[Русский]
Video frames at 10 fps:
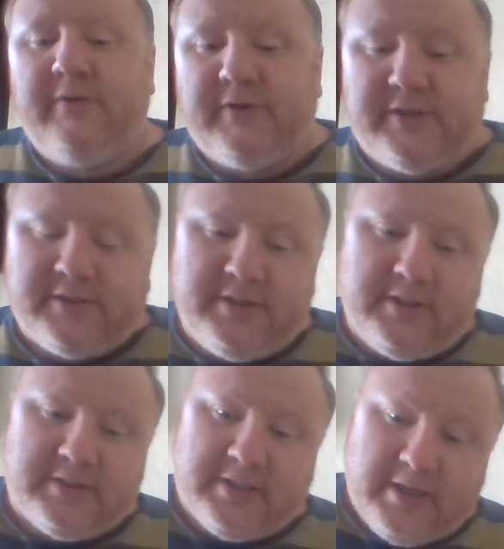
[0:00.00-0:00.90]
в отношении
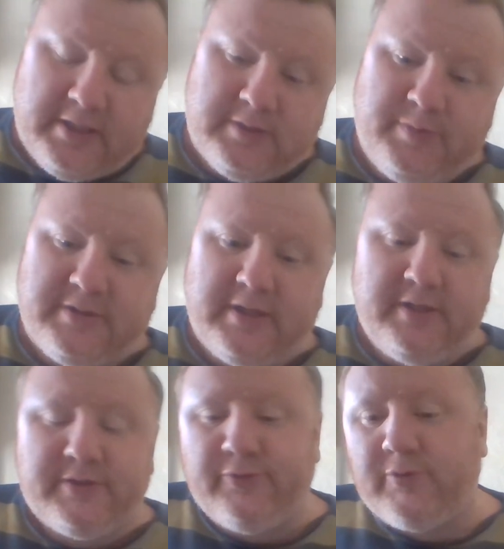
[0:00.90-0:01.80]
иностранных
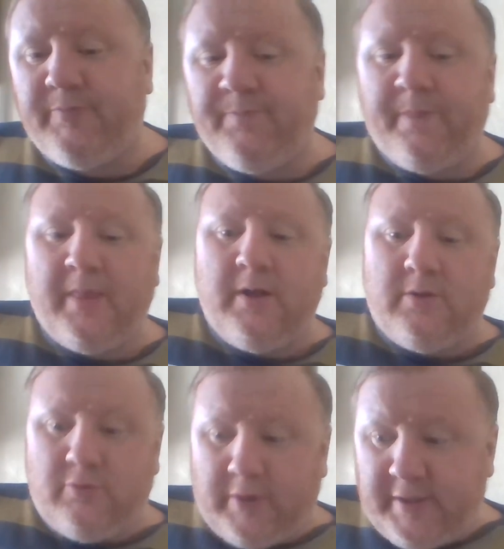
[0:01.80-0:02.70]
специальных служб,
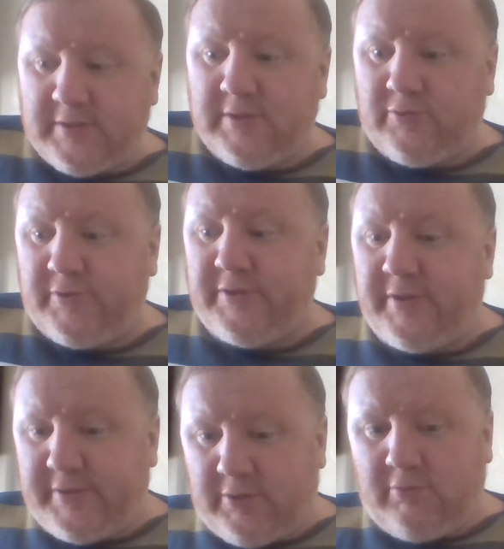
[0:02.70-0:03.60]
то, конечно, с точки
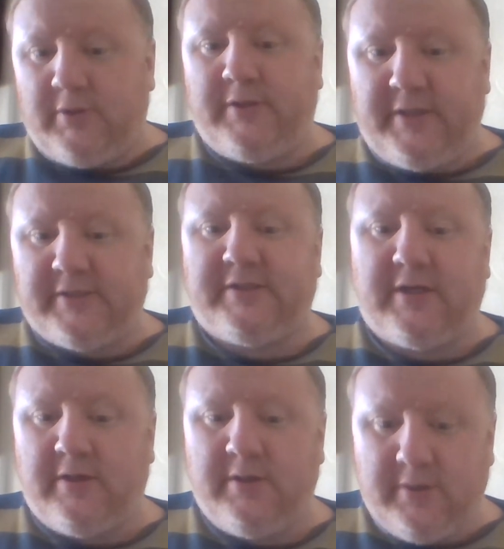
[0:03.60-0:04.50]
зрения закона, тех
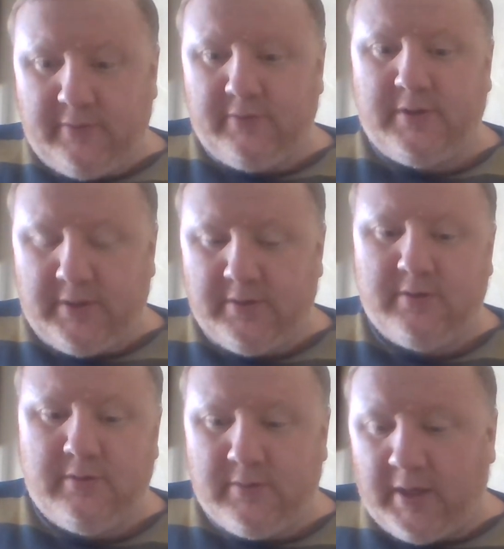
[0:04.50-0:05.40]
стран
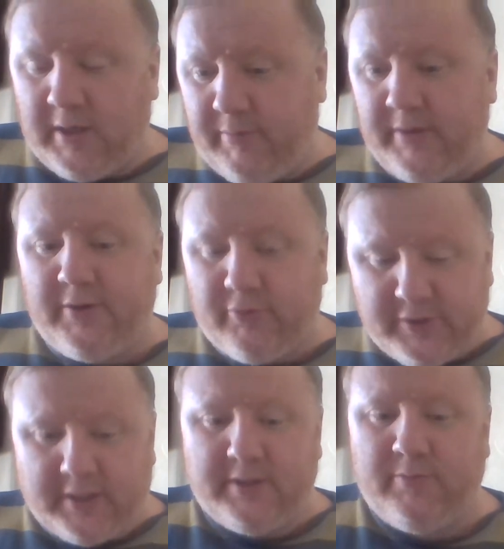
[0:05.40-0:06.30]
э, КГБ
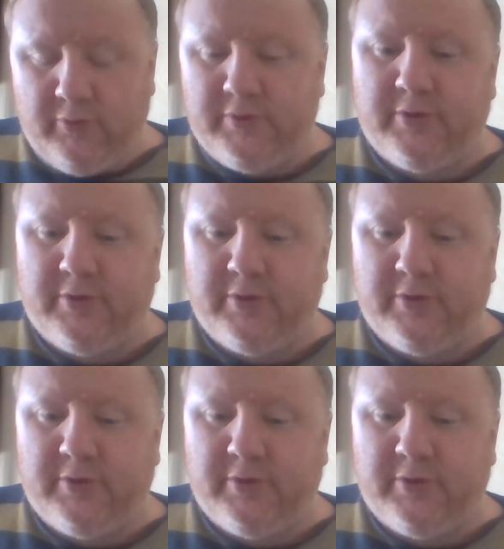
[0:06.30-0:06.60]
нарушало и будет